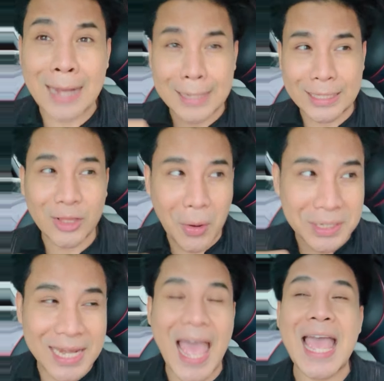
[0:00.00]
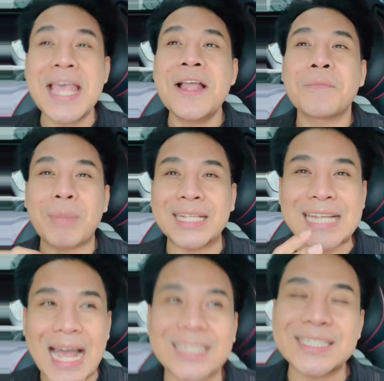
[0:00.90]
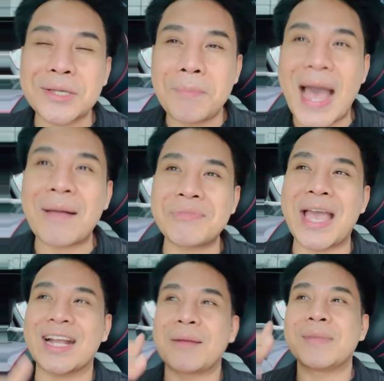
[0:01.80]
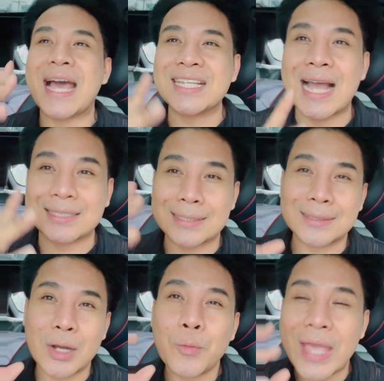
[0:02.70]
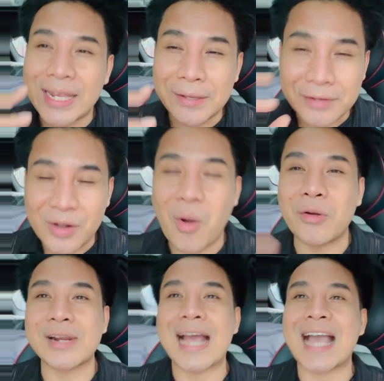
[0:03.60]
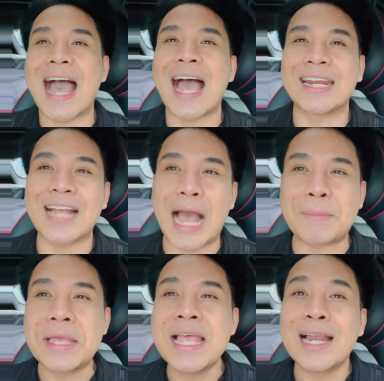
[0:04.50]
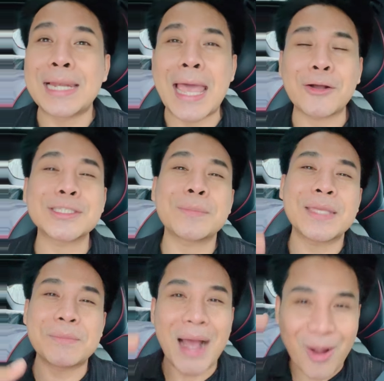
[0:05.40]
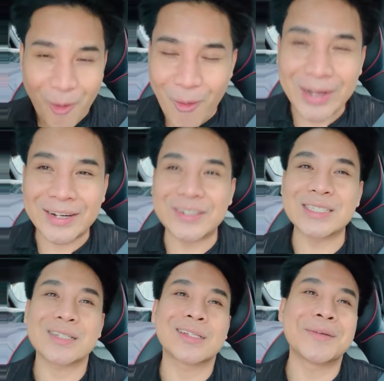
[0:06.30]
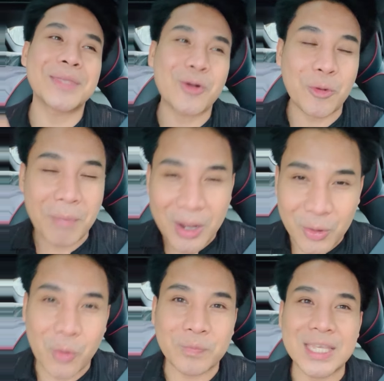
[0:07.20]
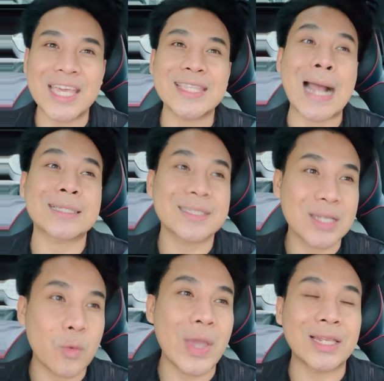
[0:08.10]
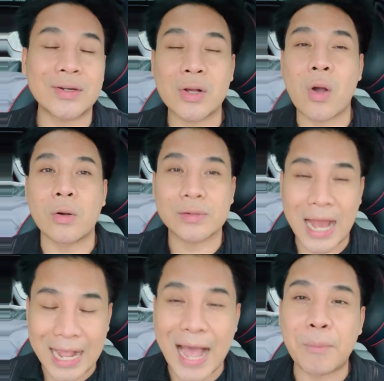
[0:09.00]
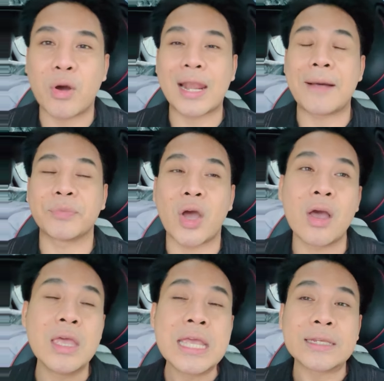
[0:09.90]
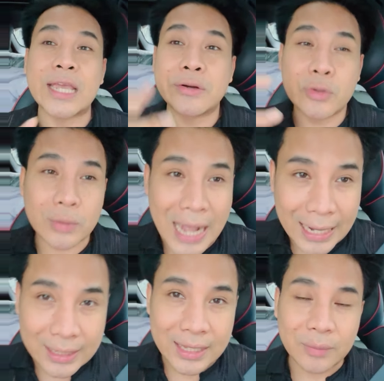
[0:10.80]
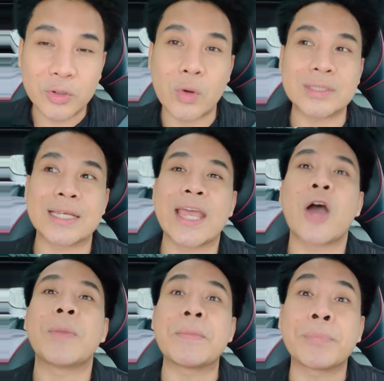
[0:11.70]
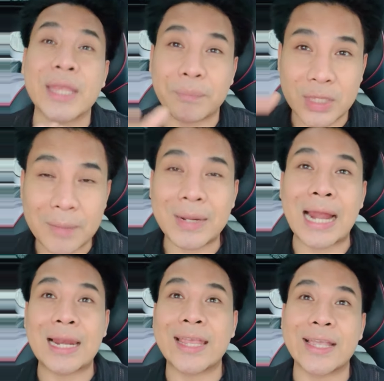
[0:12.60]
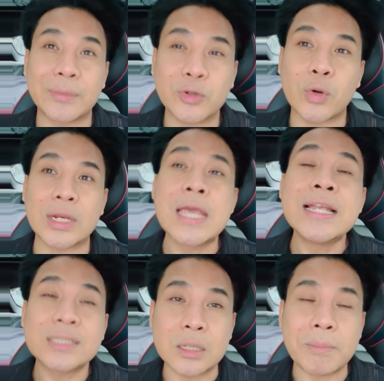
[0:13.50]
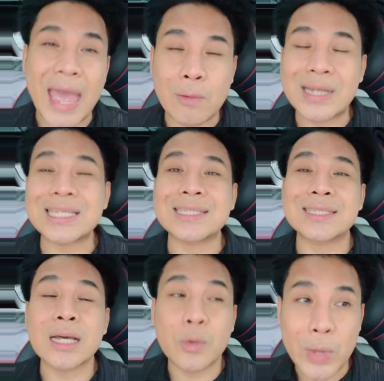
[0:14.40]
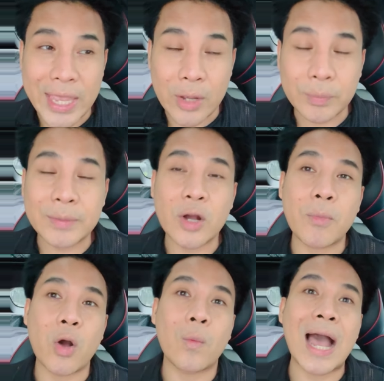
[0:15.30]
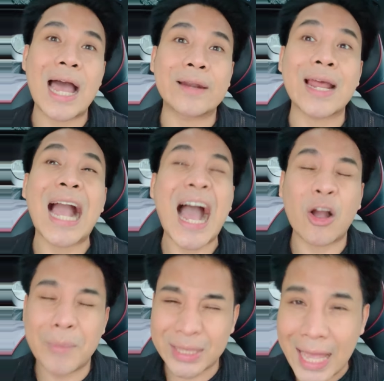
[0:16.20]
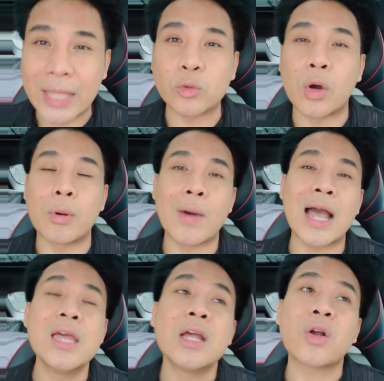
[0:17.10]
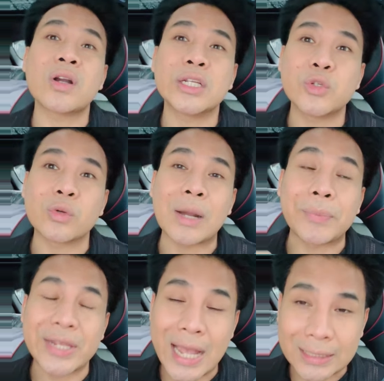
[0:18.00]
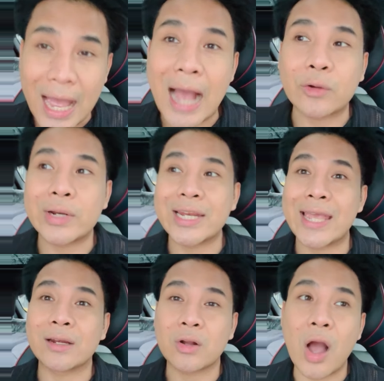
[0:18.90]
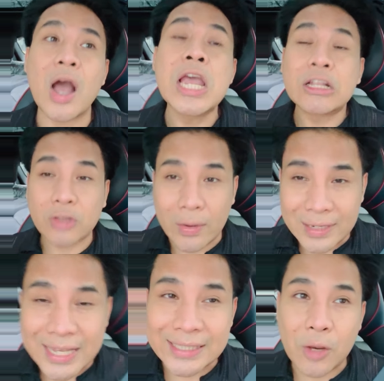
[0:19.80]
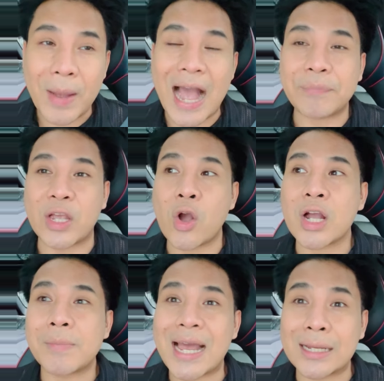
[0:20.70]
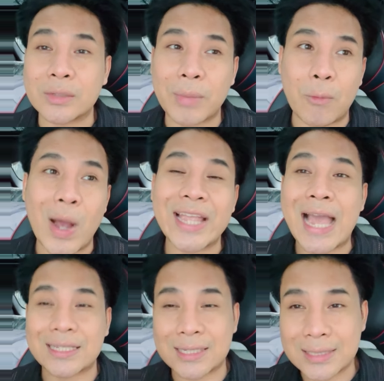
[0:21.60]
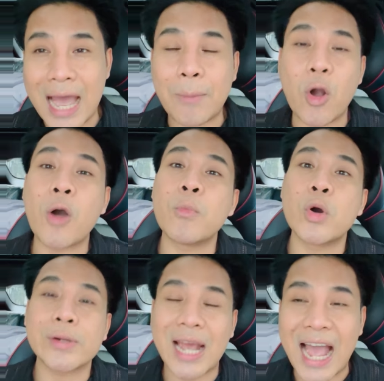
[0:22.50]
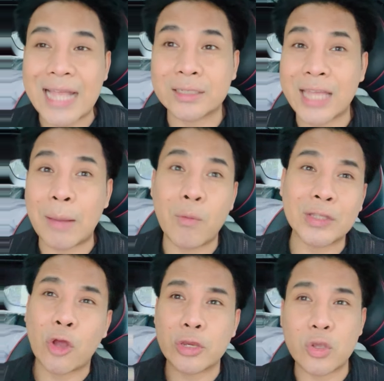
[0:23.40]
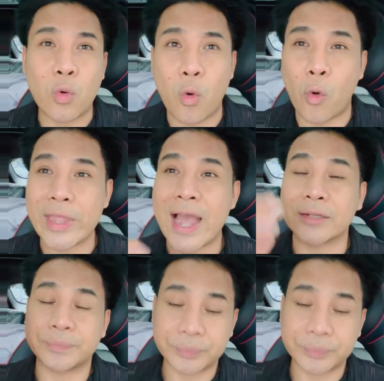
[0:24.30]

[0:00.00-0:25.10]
กๆ และตอนนี้แหละเป็นการที่เจ้าภาพเนี่ยกำลังอยากจะเซอร์เวยในเรื่องของราคานะครับ และก็จะมีบางคน หรือหรือมีคนบางกลุ่มที่อยากจะเซอร์เวยในเรื่องของราคาหมอลำเนาะในฤดูกาลนี้ครับทุกคนจะได้เอาไปเปรียบเทียบกันอะไรอย่างเงี้ยครับทุกคน ถึงแม้ว่าจะเซอร์เวยมิมก็มองว่าราคาก็ไม่ตายตัวเพราะว่าก็ขึ้นอยู่กับระยะทางด้วยนั่นเอง แล้วก็ตอนนี้เจ้าภาพเนี่ยก็กำลังแบบว่าอยากจะทราบข้อมูลราคาต่างๆ เพราะว่าตอนนี้โอ้โหอย่าง